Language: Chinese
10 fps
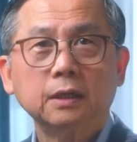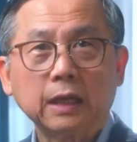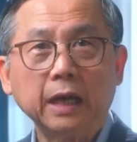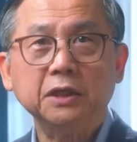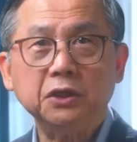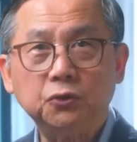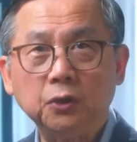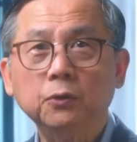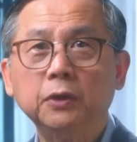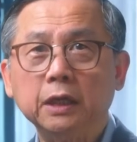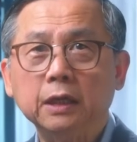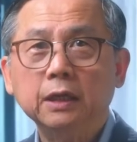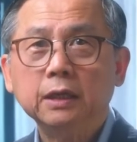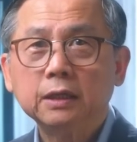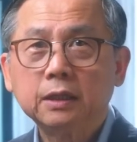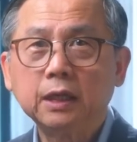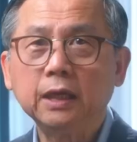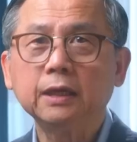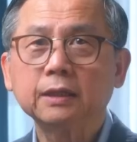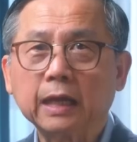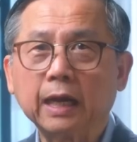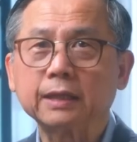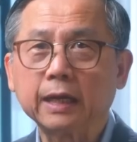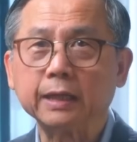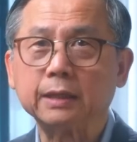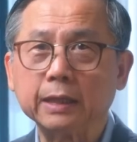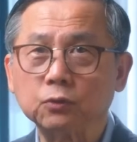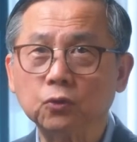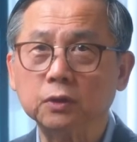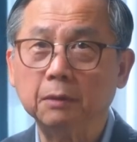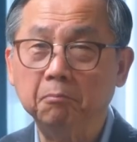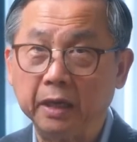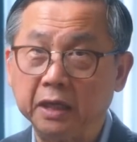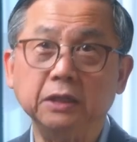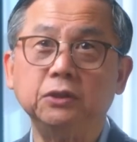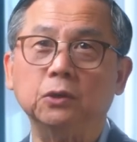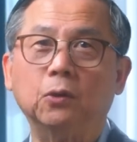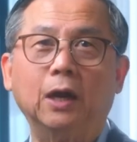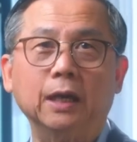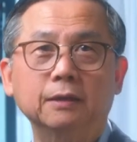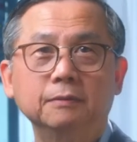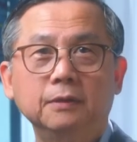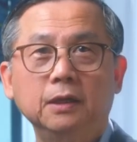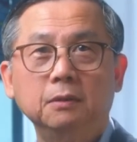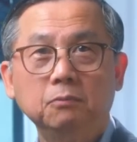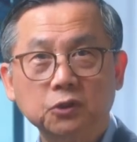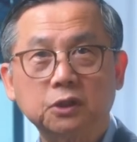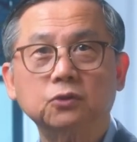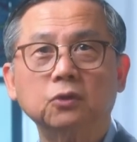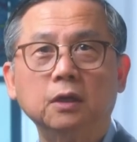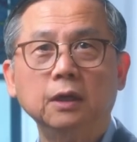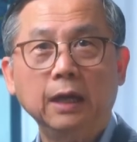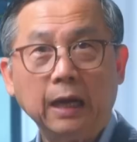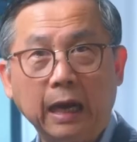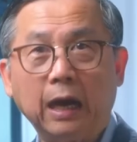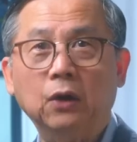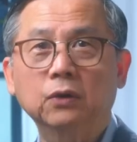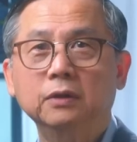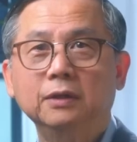他已学会听他太太说的每一句话了。牧师说：“好，